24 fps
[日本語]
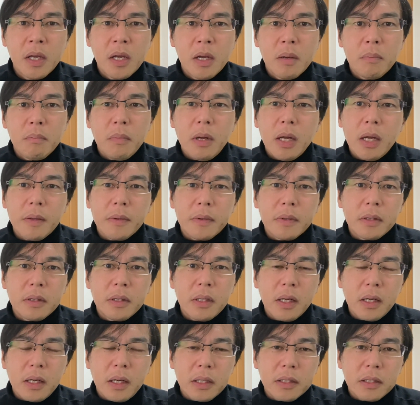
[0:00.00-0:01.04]
まあ、
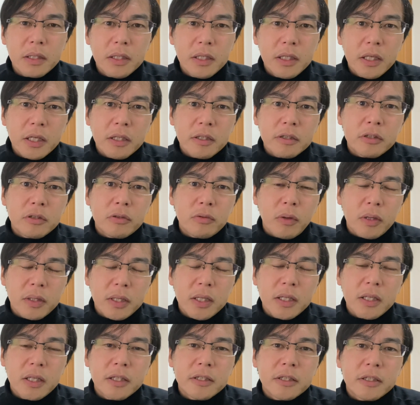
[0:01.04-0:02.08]
なんか DX とか
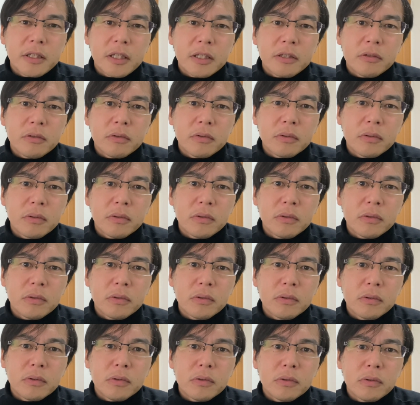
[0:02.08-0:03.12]
ね、
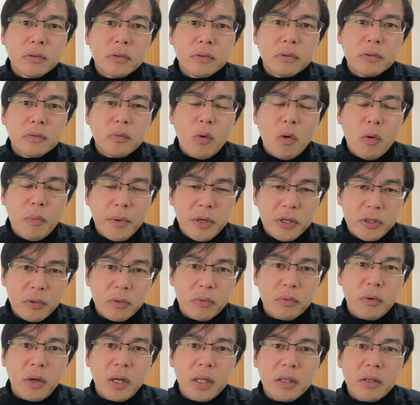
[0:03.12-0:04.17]

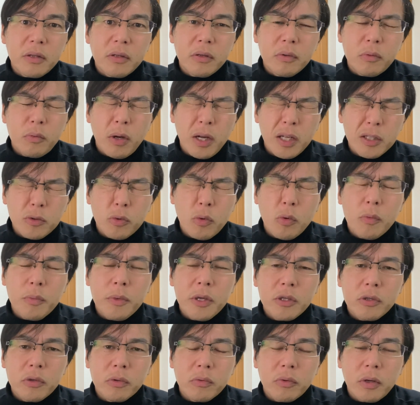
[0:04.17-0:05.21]
デジタルフォーメーションとかって、
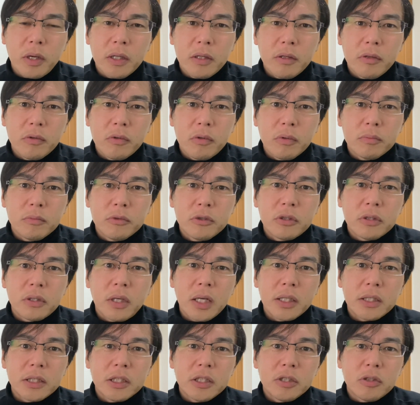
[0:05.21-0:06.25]
トランスフォーメーションとかっていうと
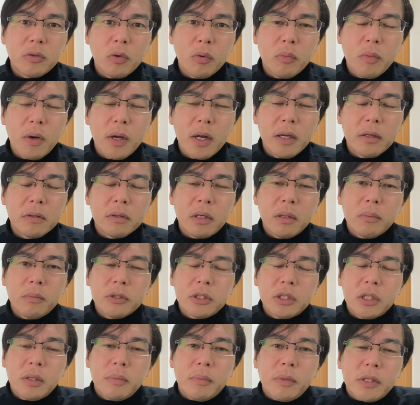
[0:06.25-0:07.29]
難しいと思われるか
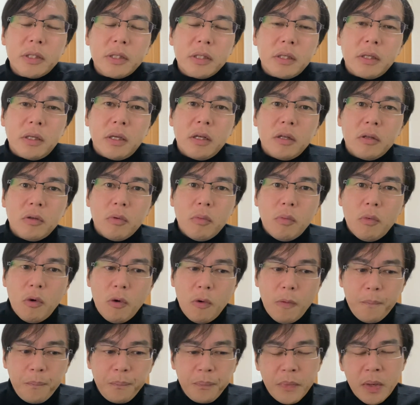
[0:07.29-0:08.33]
もしれませんけれど
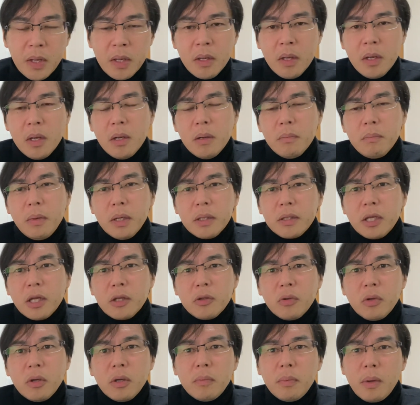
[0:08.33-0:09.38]
も、まあ、
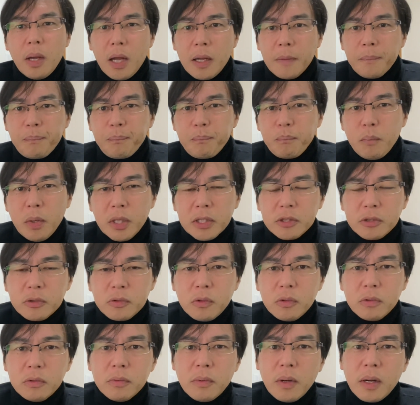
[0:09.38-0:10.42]
例えば、まあ、す
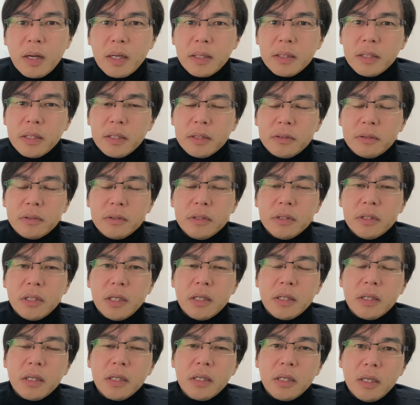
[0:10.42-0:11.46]
ごく分かりやすい
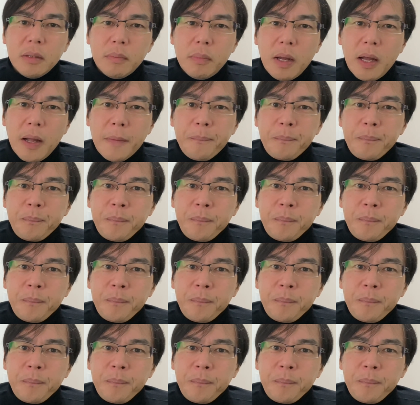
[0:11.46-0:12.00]
例で言えば、